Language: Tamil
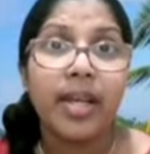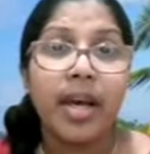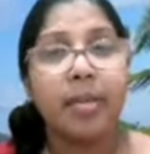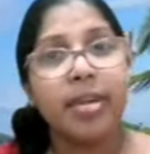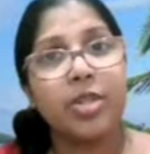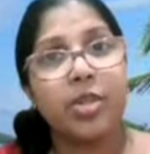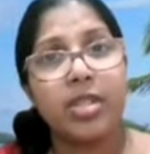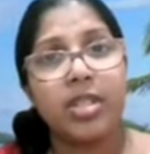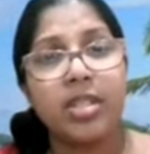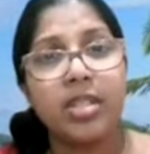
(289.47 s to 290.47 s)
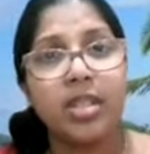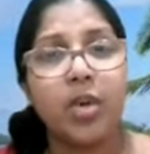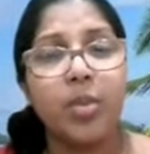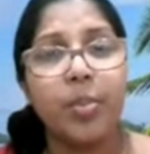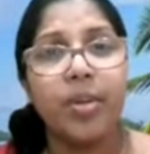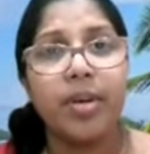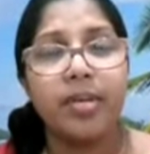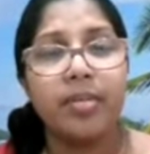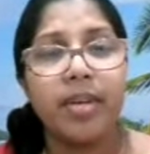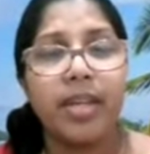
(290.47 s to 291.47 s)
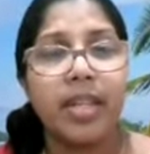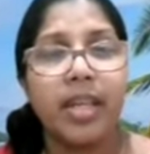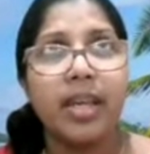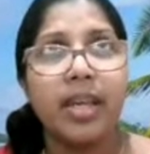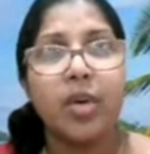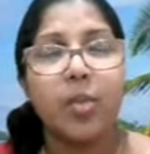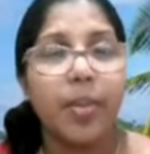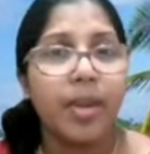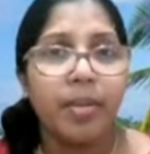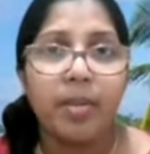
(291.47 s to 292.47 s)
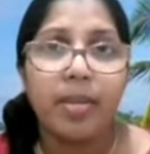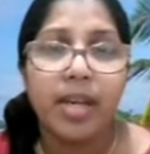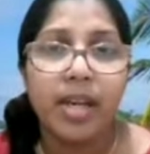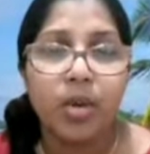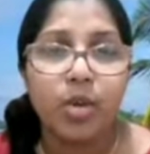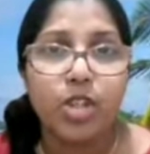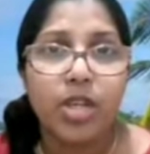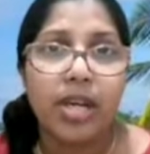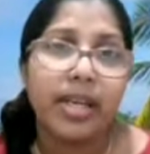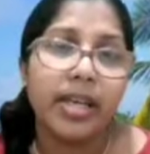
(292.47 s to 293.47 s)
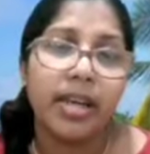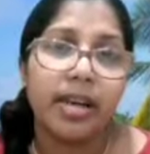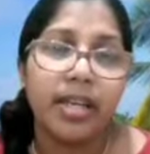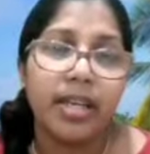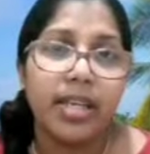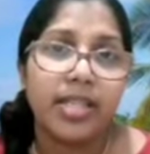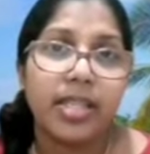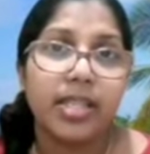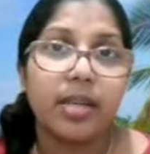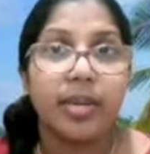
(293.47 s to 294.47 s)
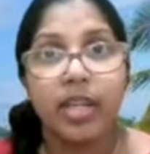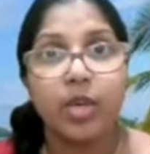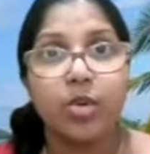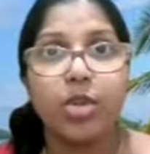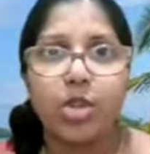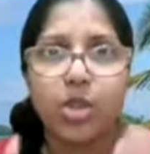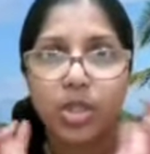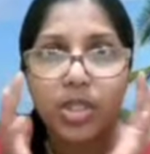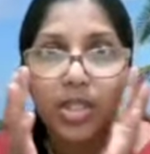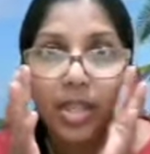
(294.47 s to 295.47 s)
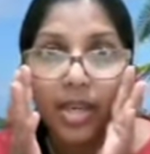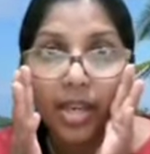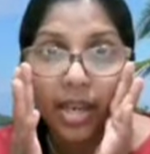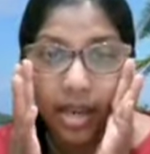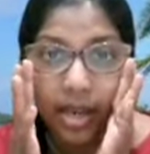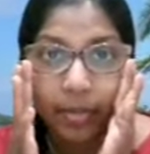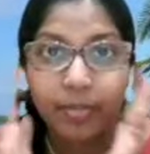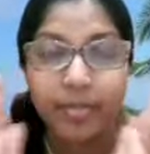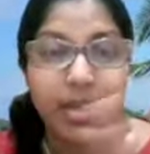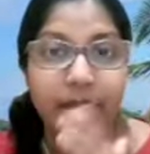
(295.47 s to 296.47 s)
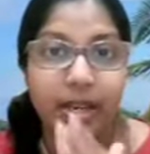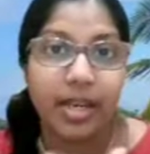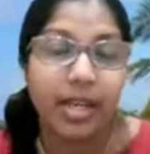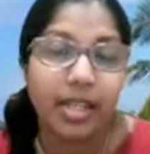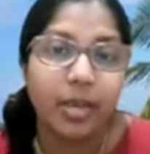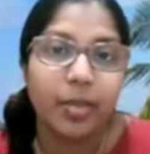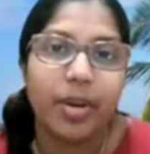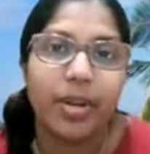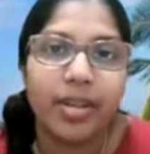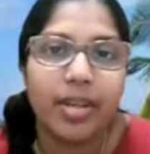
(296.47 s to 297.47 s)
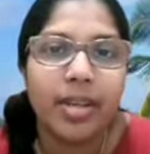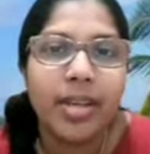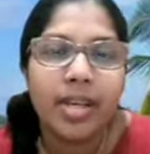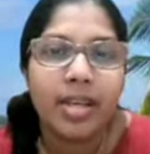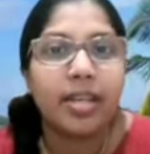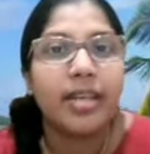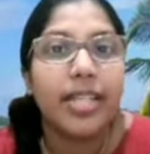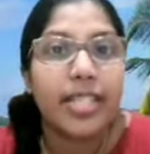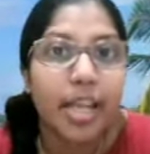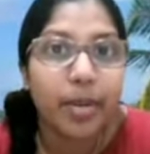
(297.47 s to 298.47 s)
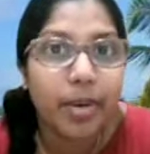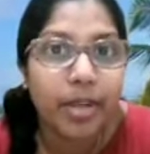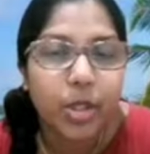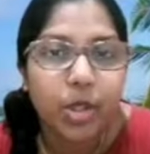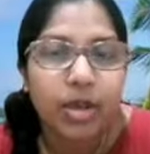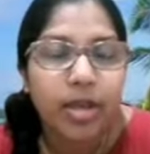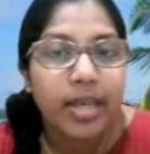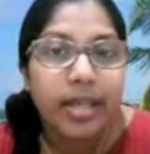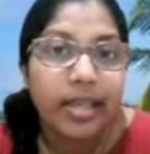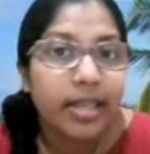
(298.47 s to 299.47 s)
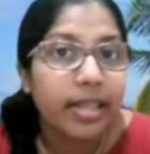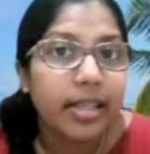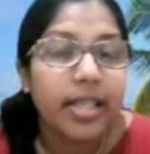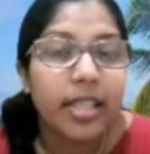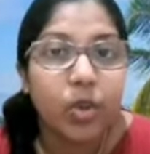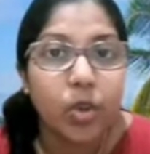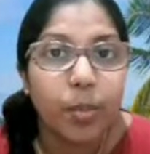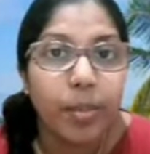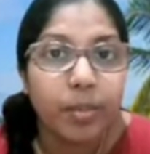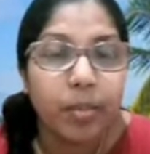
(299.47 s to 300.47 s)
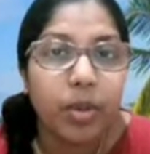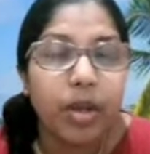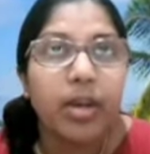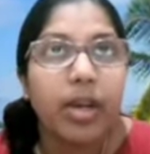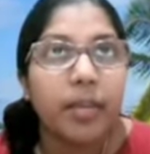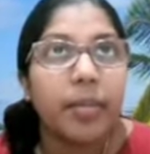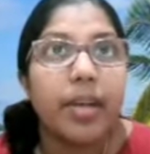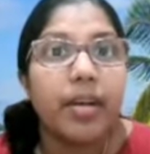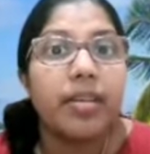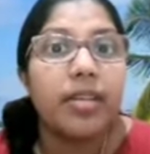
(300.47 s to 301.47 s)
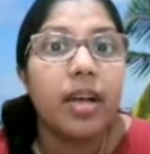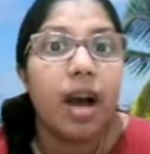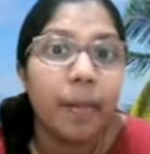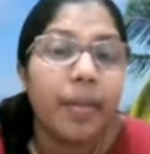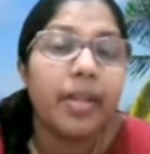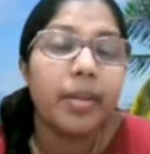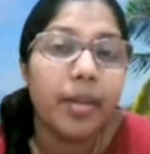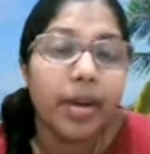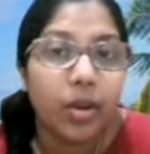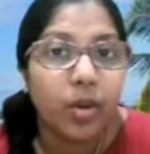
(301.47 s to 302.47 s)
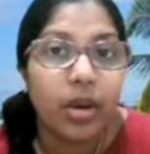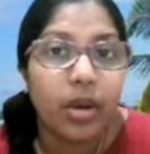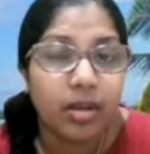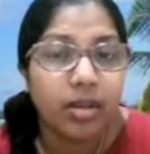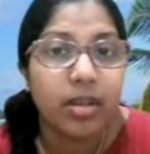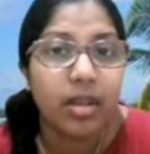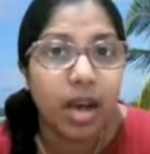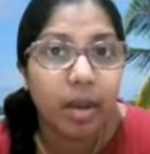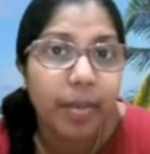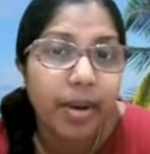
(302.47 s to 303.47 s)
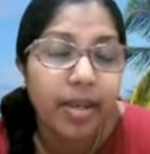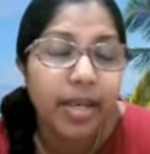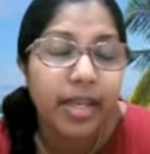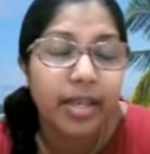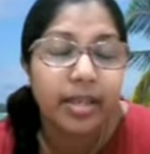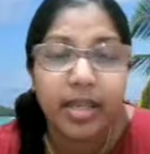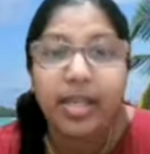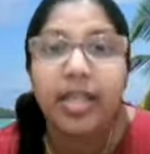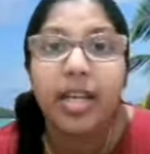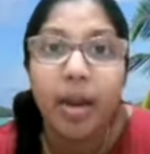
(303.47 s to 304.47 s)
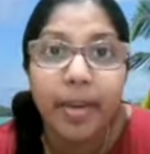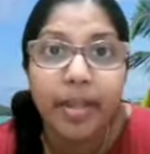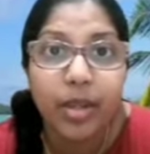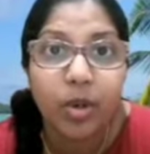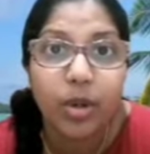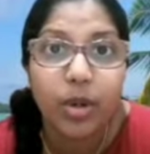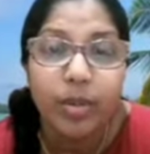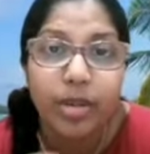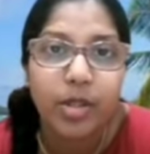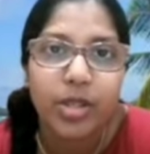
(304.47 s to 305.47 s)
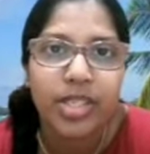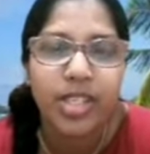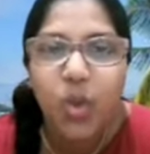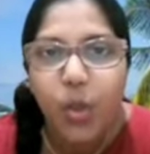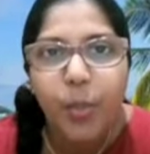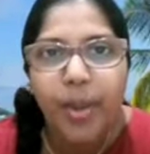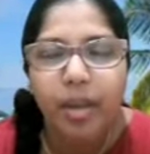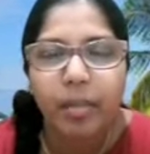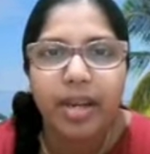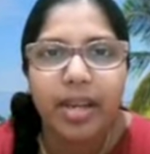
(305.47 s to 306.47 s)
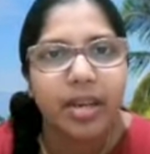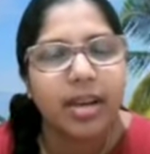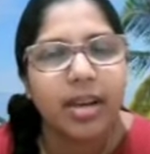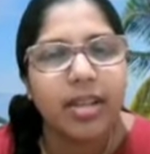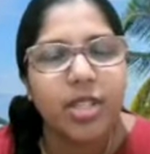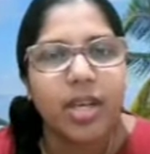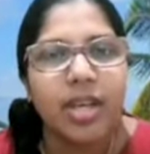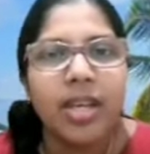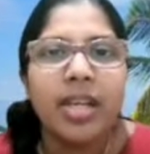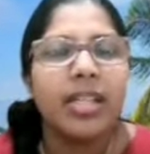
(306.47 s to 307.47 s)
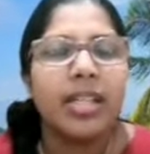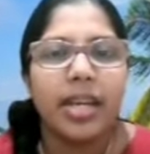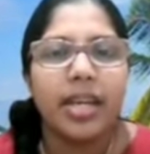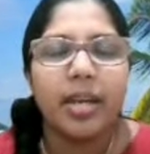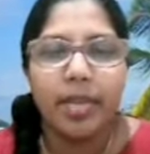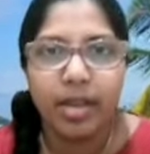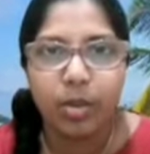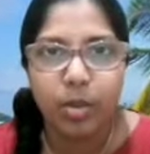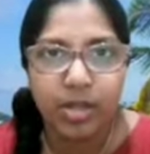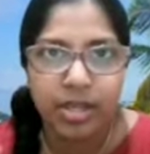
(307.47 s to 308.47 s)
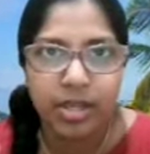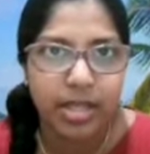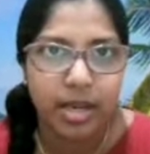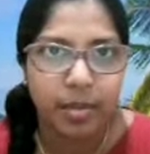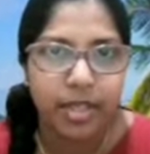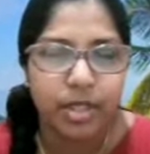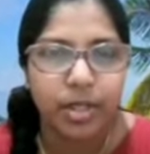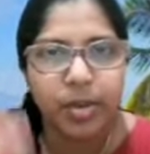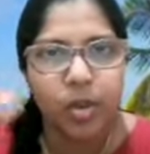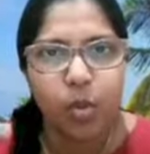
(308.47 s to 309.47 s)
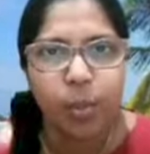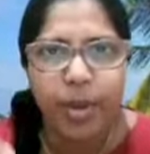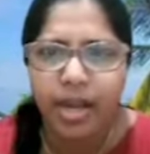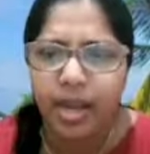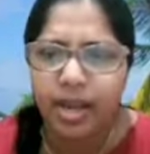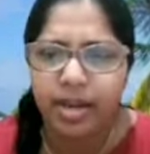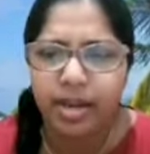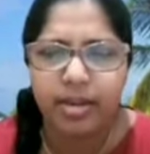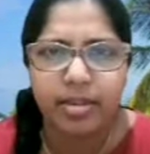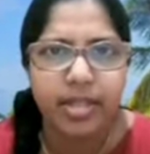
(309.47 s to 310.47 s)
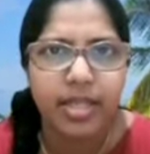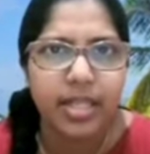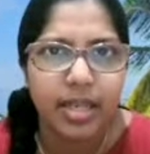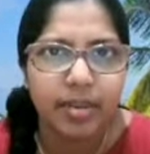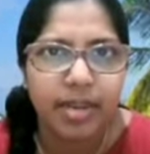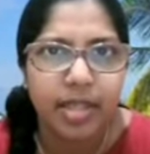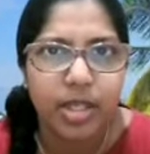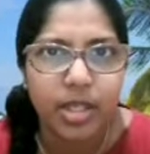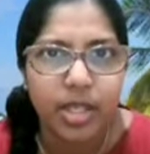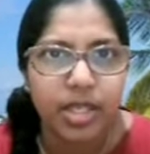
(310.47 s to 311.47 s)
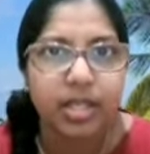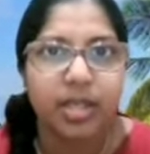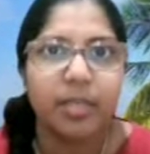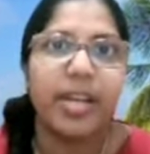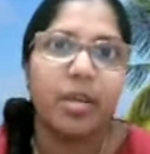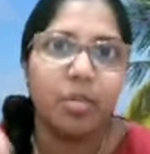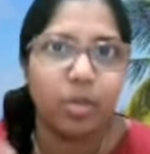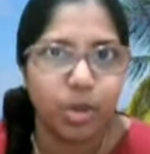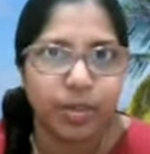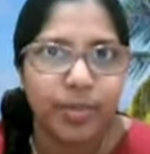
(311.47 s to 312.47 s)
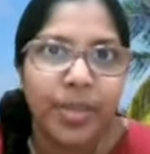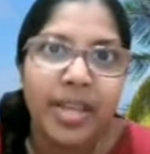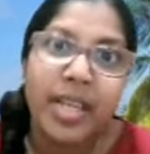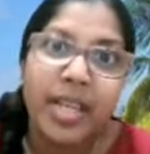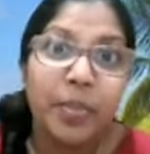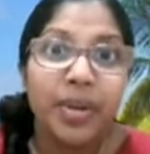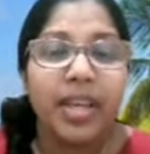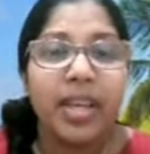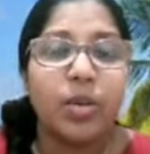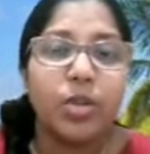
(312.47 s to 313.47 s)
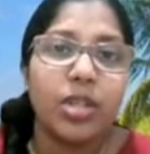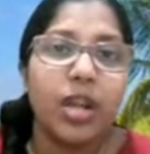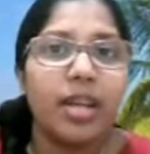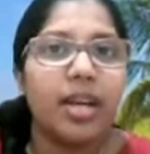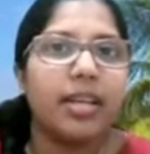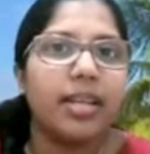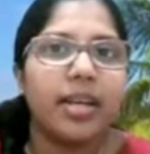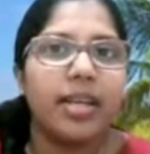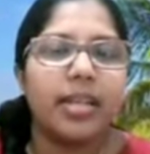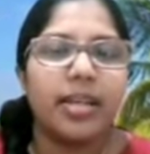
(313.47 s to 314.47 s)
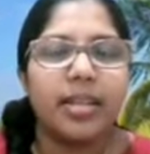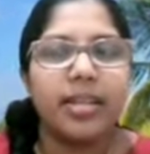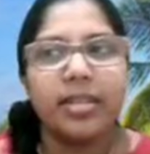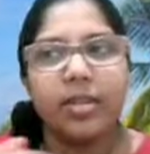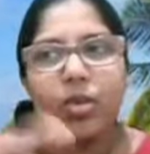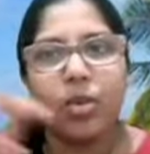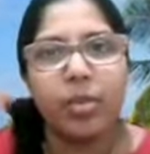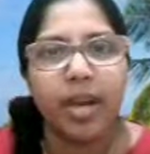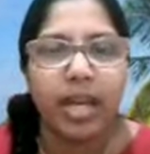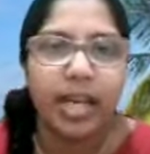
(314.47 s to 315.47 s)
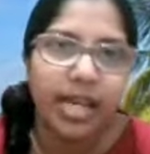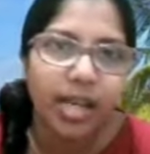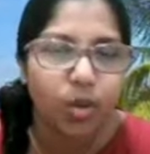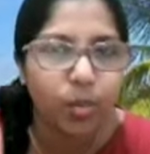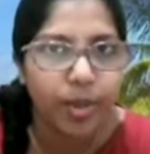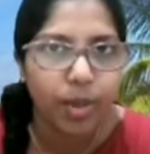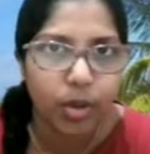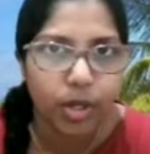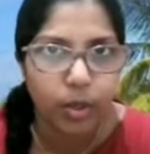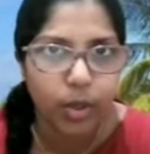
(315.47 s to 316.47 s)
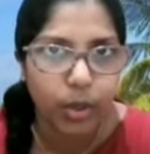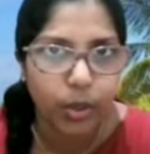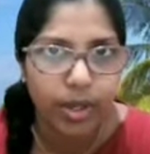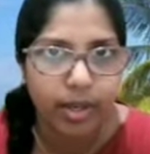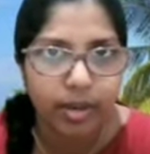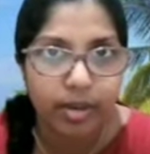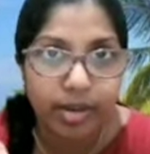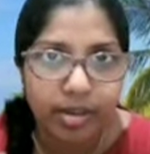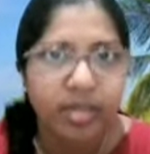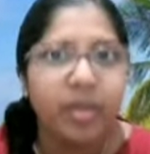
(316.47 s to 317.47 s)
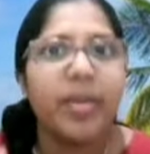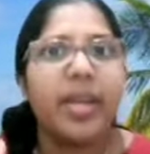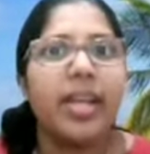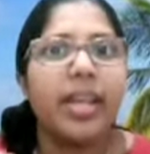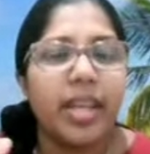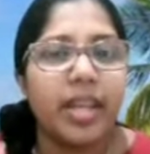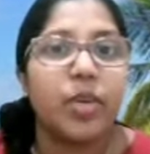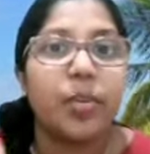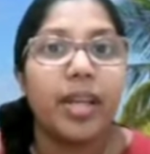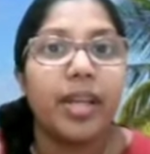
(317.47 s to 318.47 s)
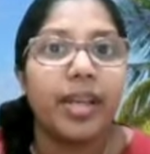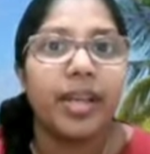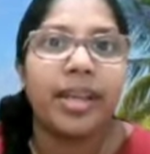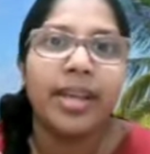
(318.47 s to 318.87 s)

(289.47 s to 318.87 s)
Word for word: அப்படின்னு சொல்லிட்டு இந்த குப்பை வருதே குப்பையும் என்ன மேல எல்லாம் கொட்டுறாங்களே நான் என்ன செய்யறது அப்படின்னு யோசிச்சுட்டு இருந்துட்டு நிறைய நாளுக்கு நிறைய நேரத்துக்கு பிறகு டிசைட் பண்ணிச்சா இல்ல இந்த குப்பை போட்டாலும் நான் எப்படியாவது காப்பாற்றப்படணும் நான் காப்பா என் என்ன காப்பாத்தி கொள்ளணும் அப்படின்னு சொல்லிட்டு அந்த குப்பைக்கு மேல என்ன நடந்துச்சா தன்னை அப்படியே உதற ஸ்டார்ட் பண்ணிச்சா அப்ப குப்பை எல்லாம் என்ன நடந்துச்சா கீழே விழுந்துச்சா இது அதுக்கு மேல போச்சா இப்படியே கொஞ்ச நாள் நடந்து நடந்து நடந்து ஊர் மக்கள் எல்லாம் குப்பையை கொட்டி கொட்டி கொட்டி இருக்கணும் அதுக்கு மேலேறி அதுக்கு மேலேறி